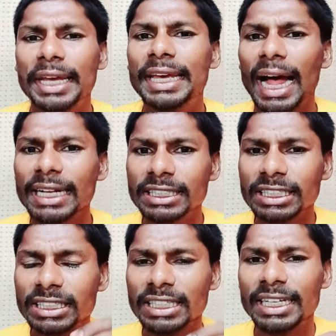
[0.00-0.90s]
क्या
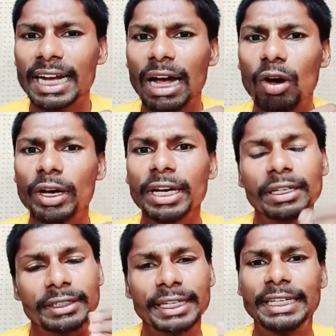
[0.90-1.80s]
चीज से दिखाओगे
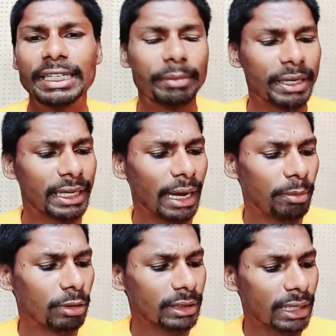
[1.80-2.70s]
देखिए मैं क्या
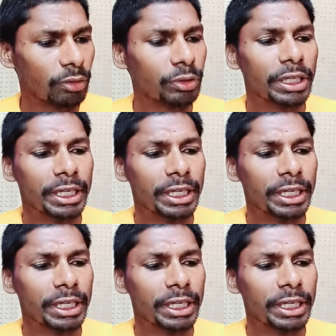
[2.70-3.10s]
बोलता हूँ